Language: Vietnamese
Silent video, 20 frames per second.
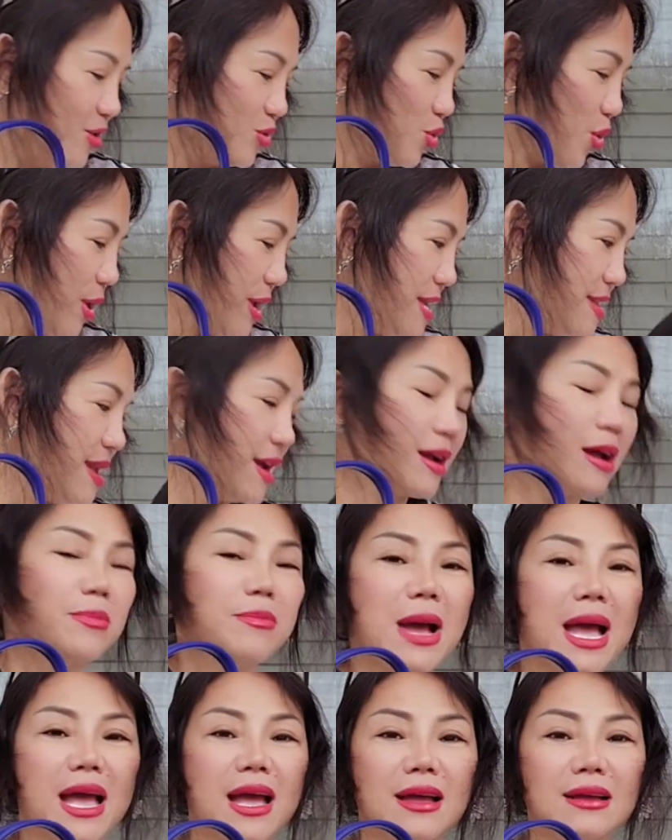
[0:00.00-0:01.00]
tùy nha các
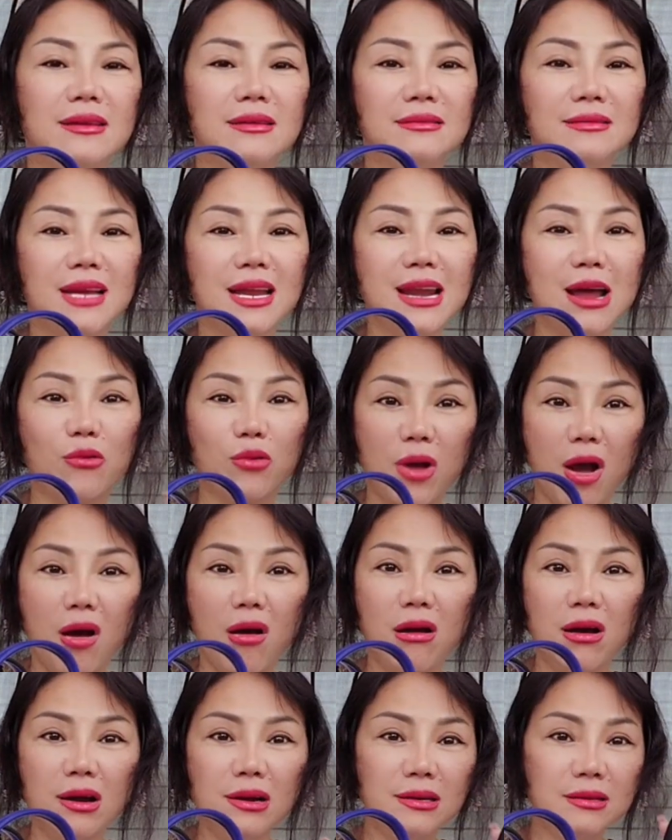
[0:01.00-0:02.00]
bạn cái nào
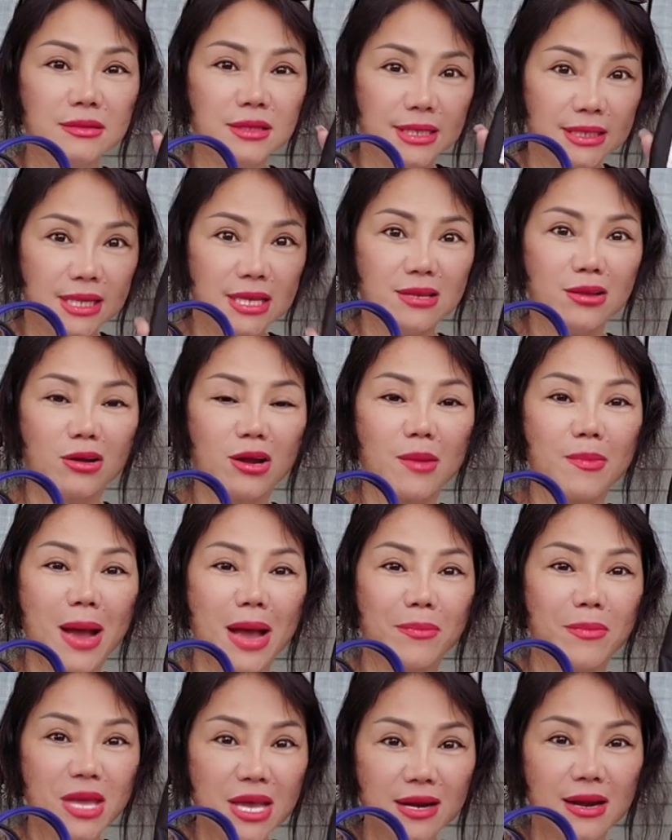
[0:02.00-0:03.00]
có cc cho các
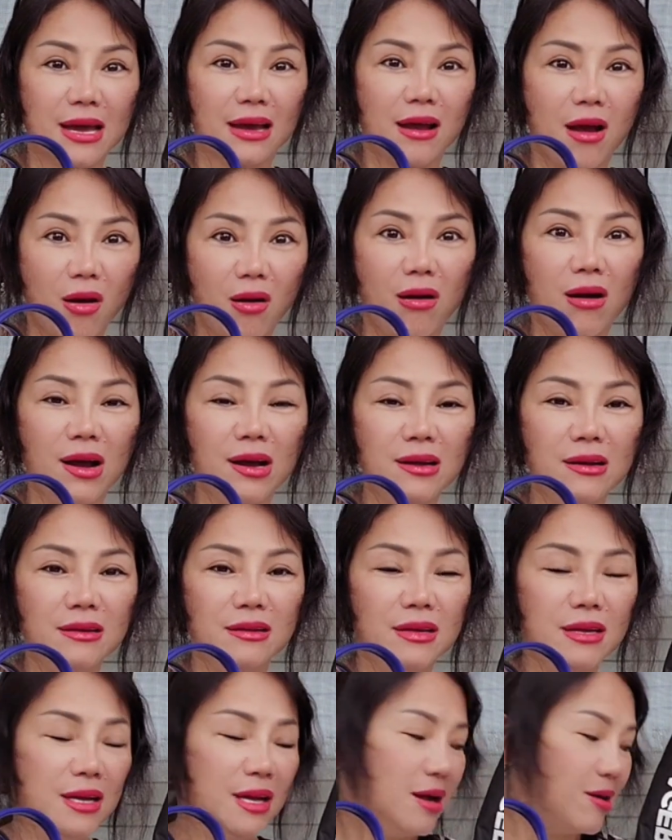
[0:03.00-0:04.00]
bạn biết là có
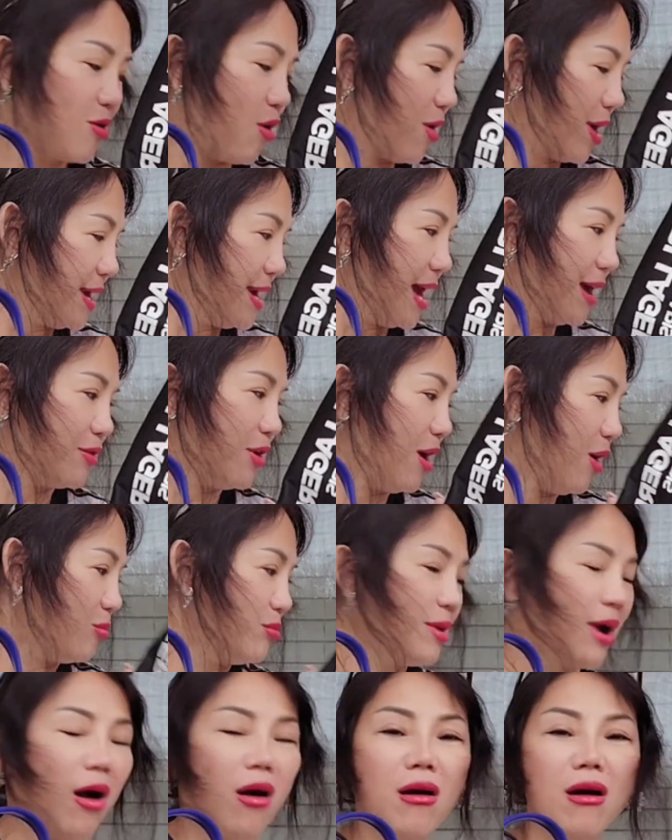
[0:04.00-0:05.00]
còn cái nào nó
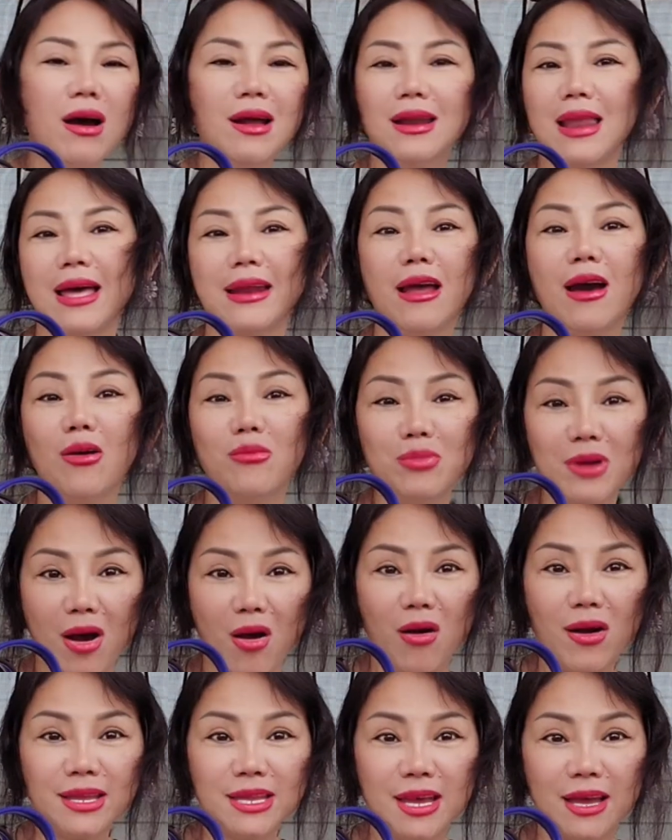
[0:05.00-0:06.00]
không có là nó không
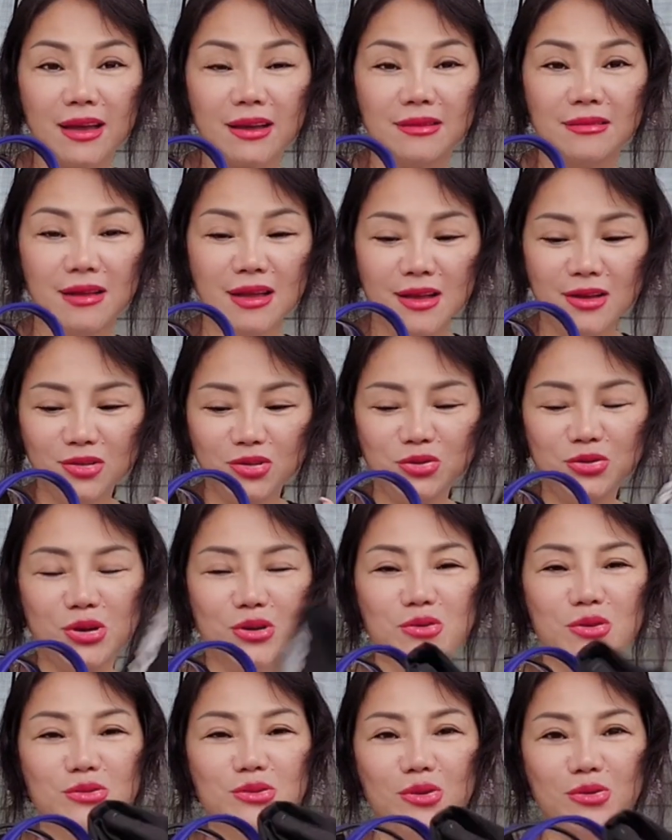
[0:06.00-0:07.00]
có nha chứ
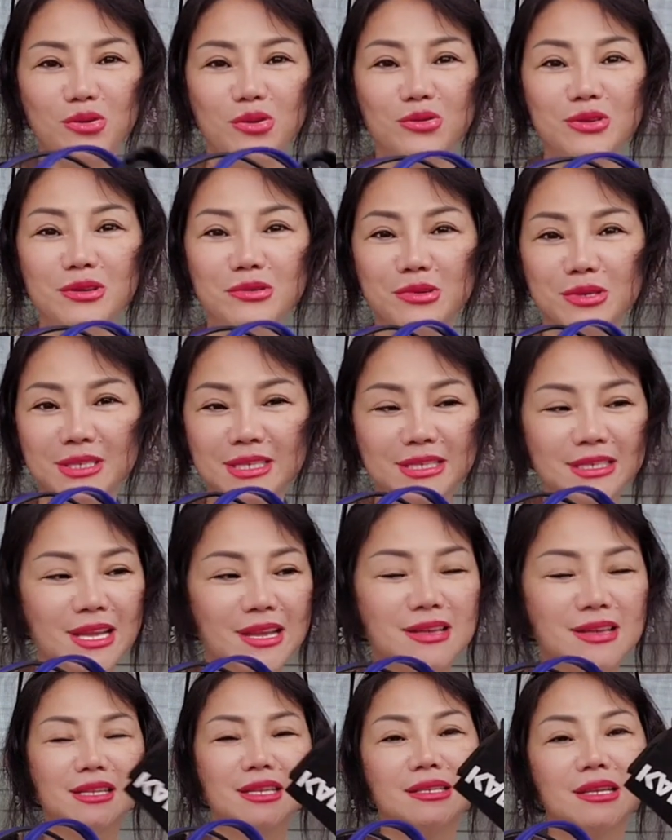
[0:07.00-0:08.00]
đừng có rồi đổ thừa cc
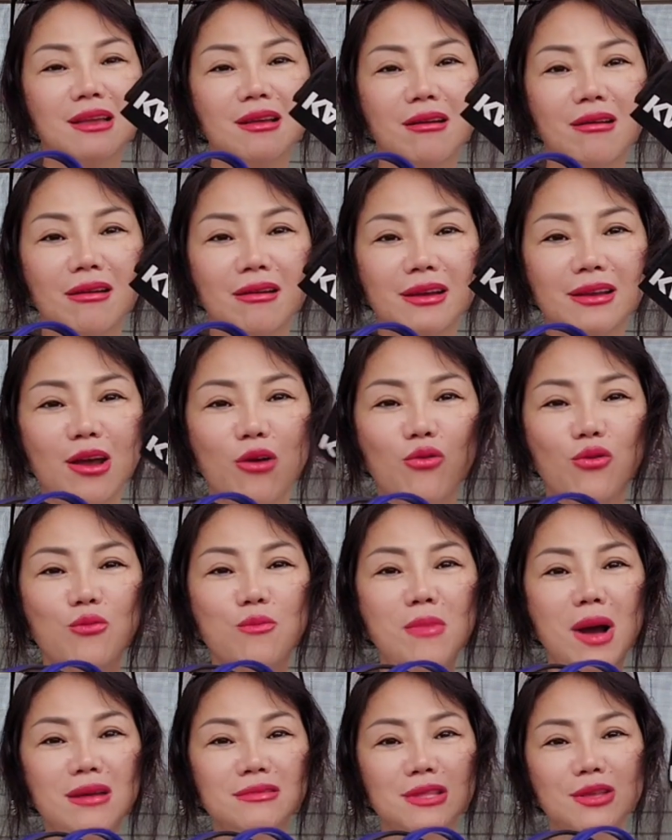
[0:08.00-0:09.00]
cc ơi đâu
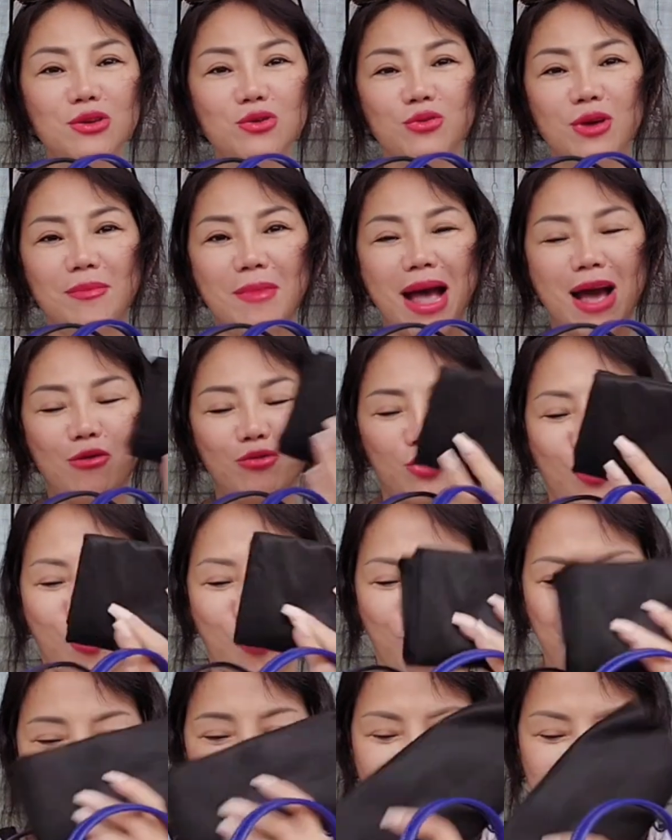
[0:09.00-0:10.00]
mất tiêu cái bao
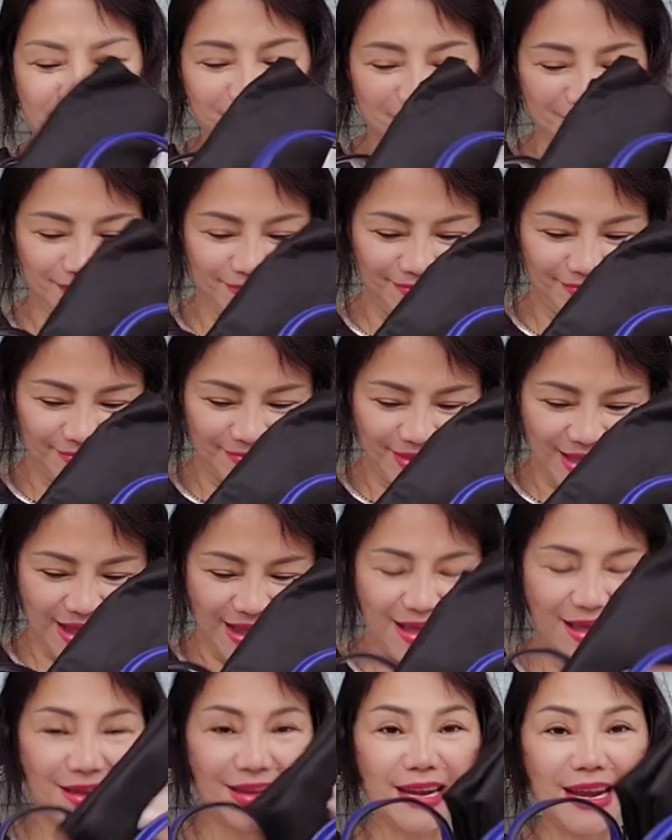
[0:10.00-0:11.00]
rồi
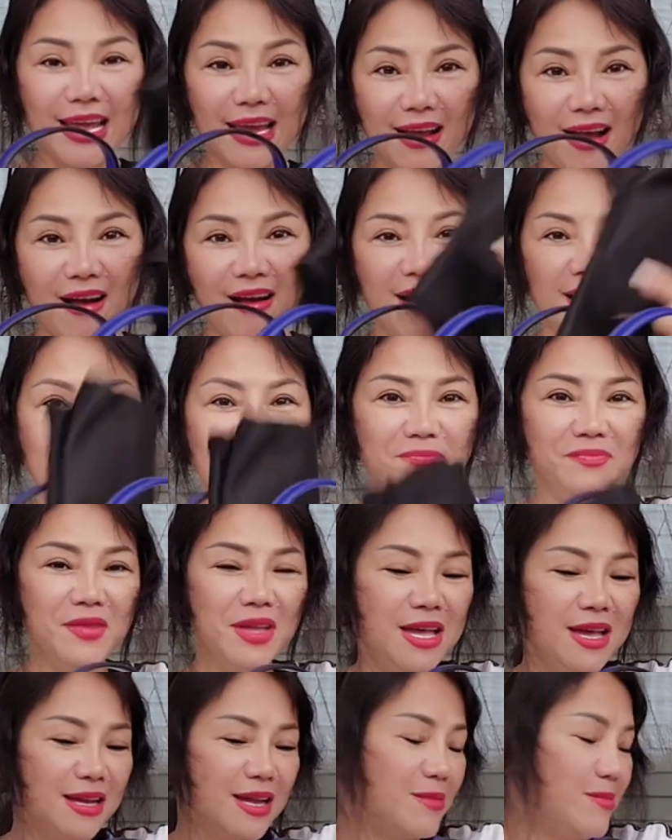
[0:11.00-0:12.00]
đó cái này có
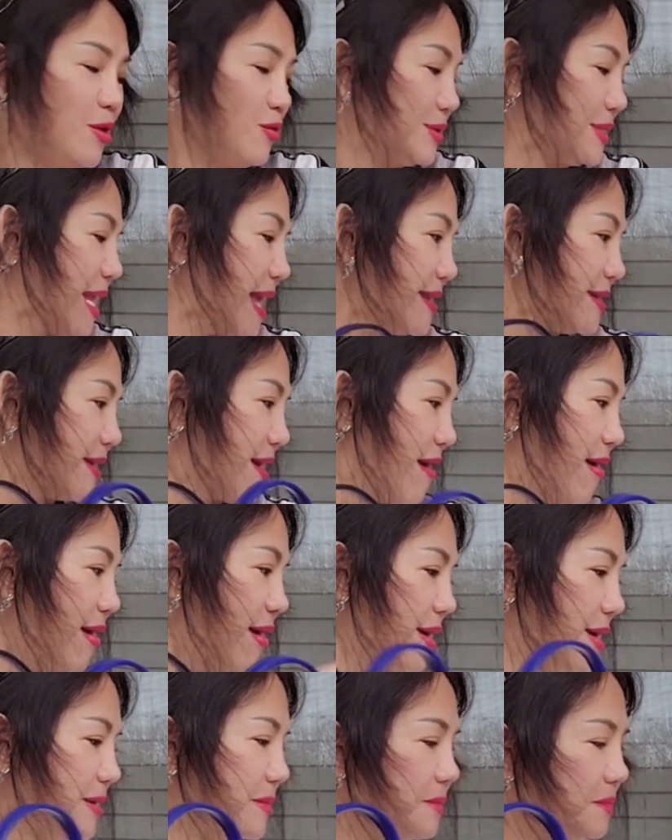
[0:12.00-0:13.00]
cái màu xanh
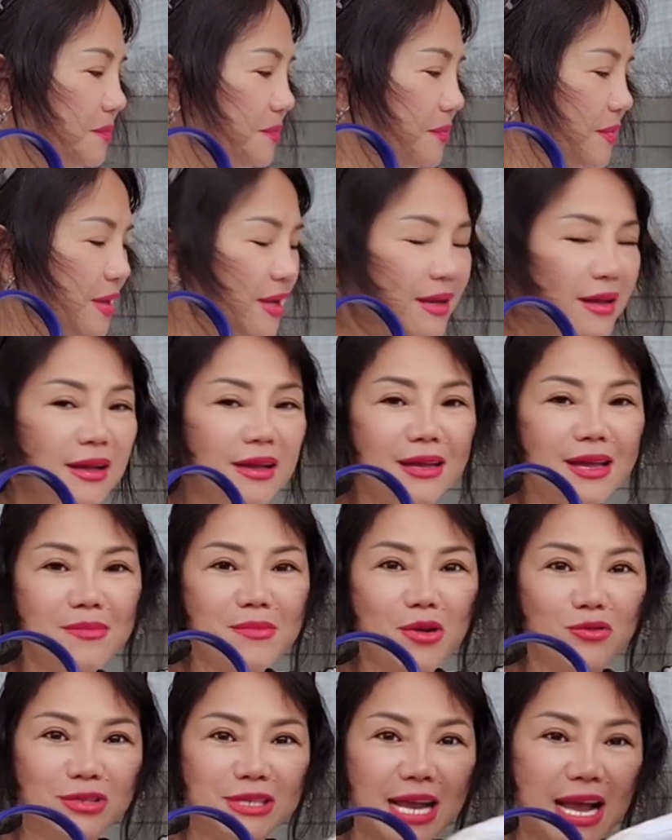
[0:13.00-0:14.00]
có cái
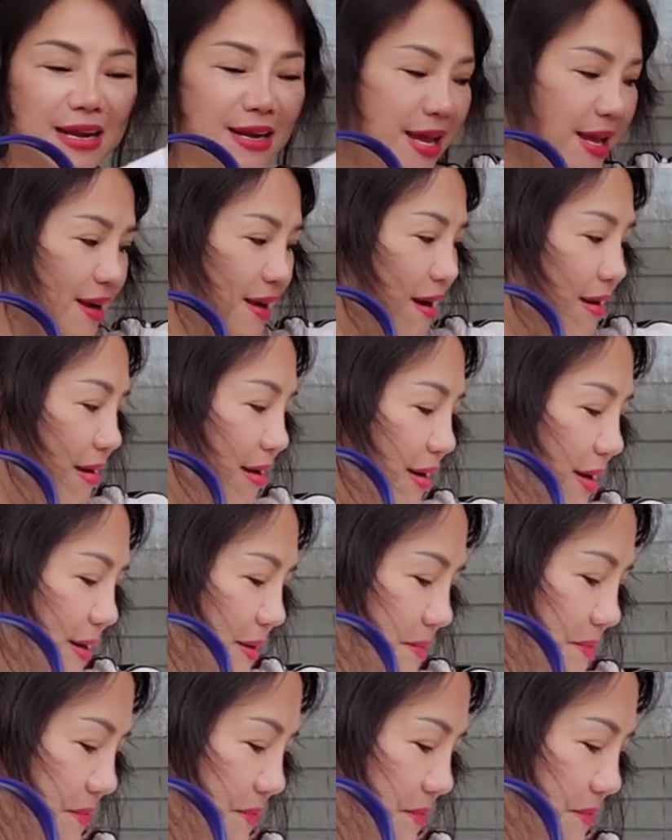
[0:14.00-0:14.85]
màu trắng này có